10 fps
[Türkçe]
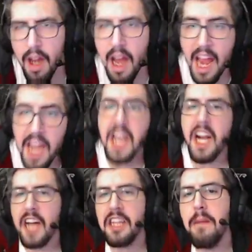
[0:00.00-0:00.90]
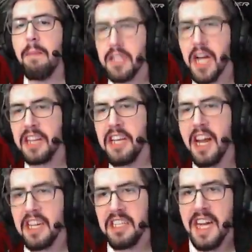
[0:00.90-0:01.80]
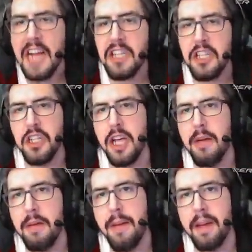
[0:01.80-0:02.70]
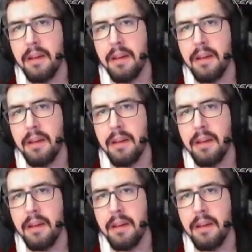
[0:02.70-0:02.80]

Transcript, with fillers: Ee de kadının bacaklarının arasında kaçtı yiyeceğim yemek.